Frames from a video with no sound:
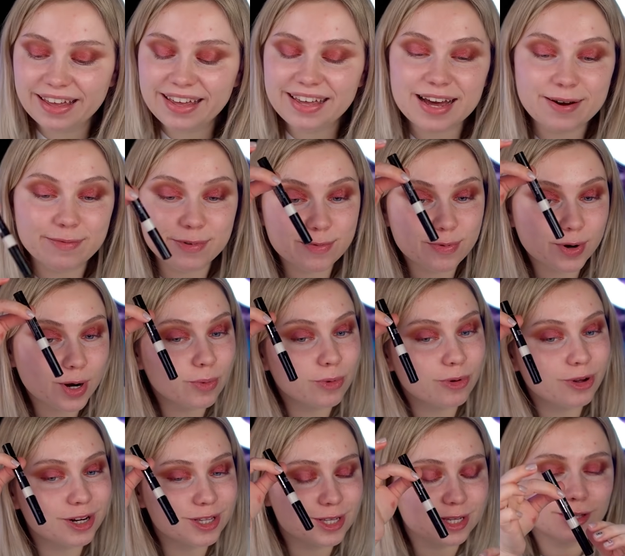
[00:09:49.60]
Я
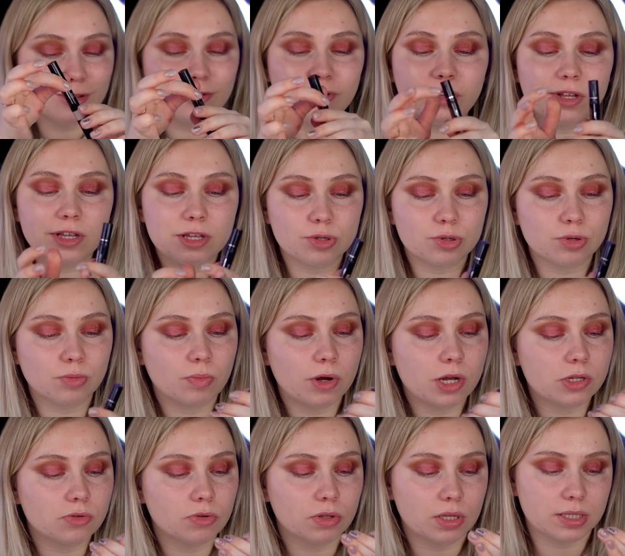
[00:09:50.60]
попробую рискнуть, нанесу
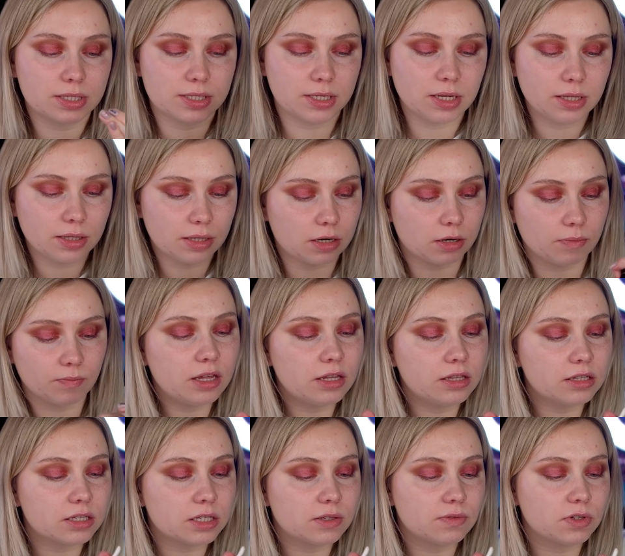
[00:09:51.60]
базу на центр. И
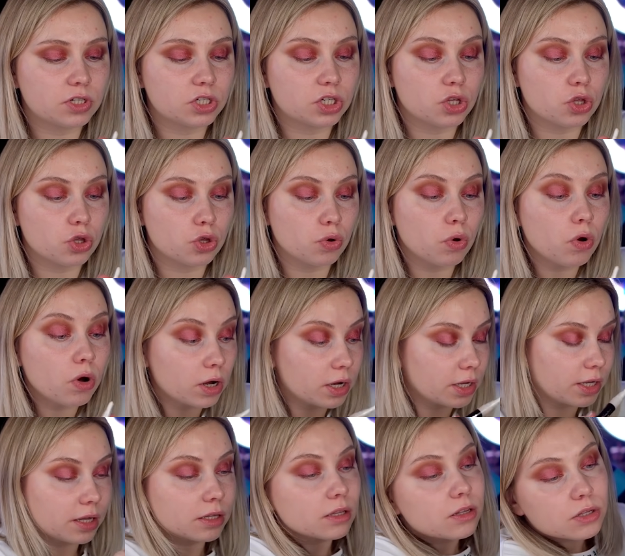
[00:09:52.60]
на
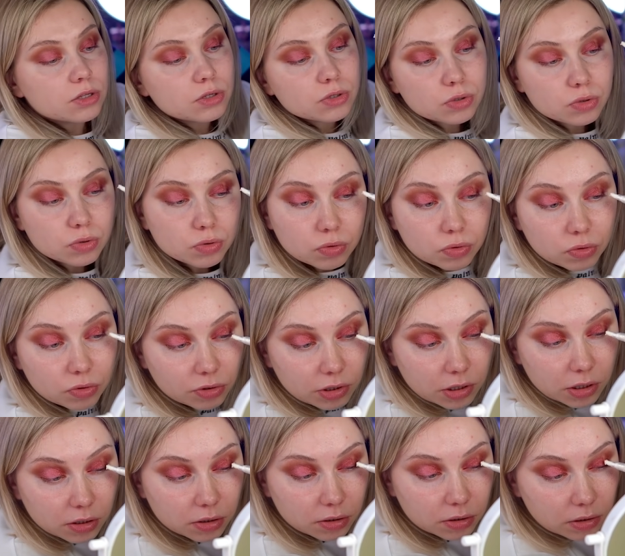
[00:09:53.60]
свежачок я нанесу
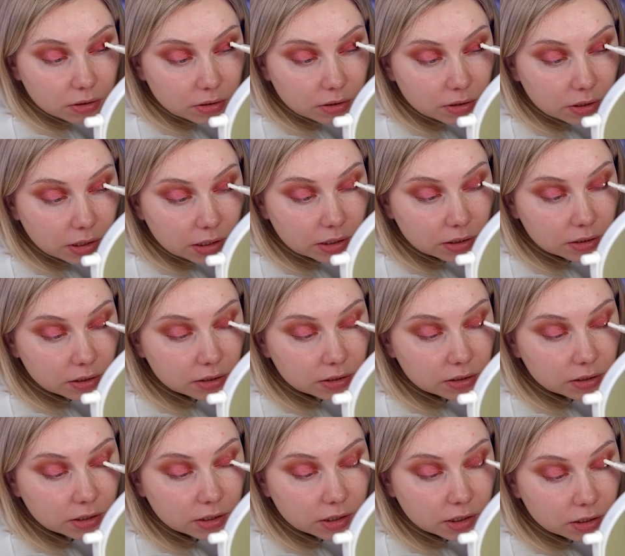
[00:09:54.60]
этот
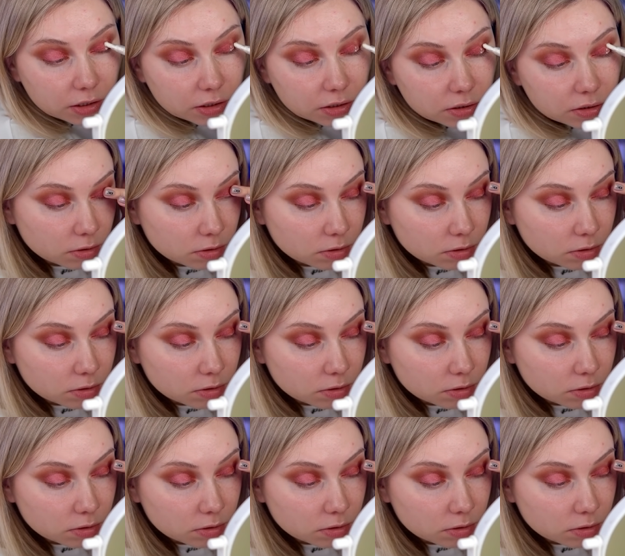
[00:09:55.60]
оттенок.